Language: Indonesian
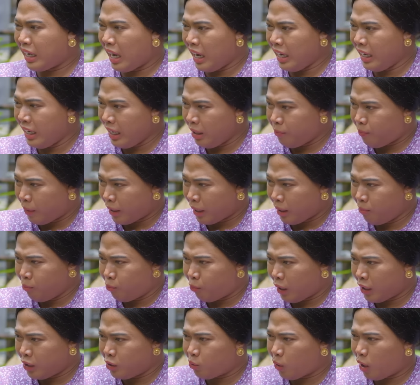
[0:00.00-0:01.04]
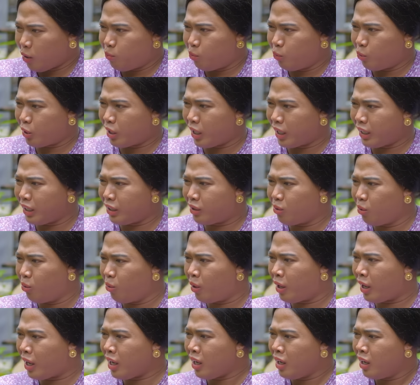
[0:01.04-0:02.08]
kali perempuan jual burger itu,
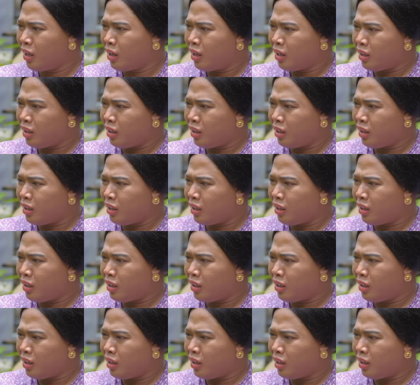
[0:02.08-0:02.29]
eh.